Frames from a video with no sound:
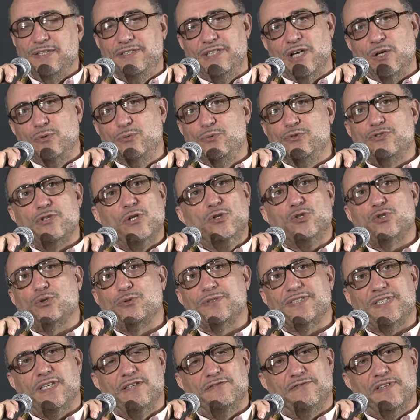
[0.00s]
il y a une seule
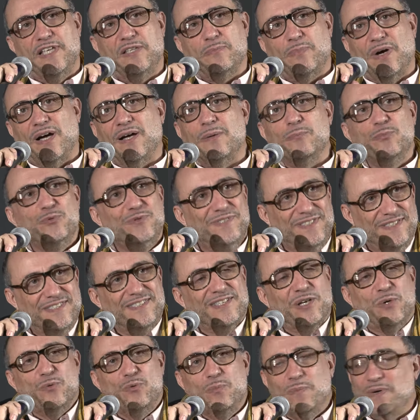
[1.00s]
chose qui est faite par un
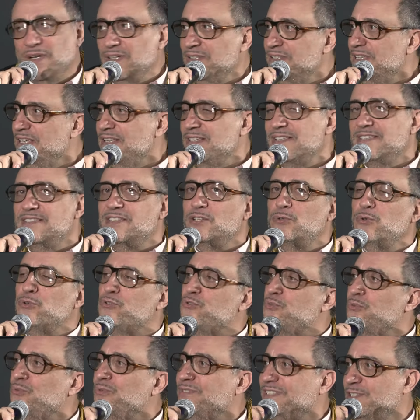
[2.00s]
musicien humain, c'est
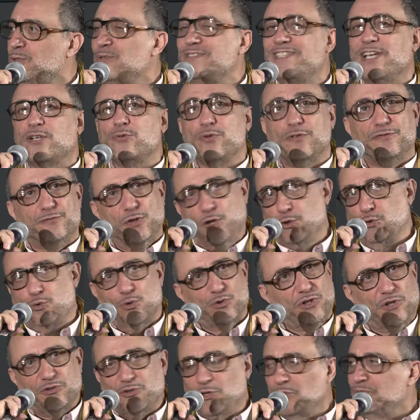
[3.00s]
le son, c'est le saxophone
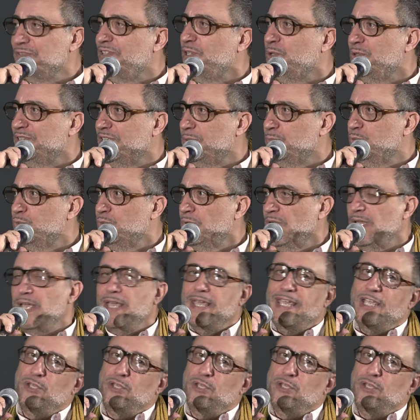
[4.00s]
qu'on entend dès le début.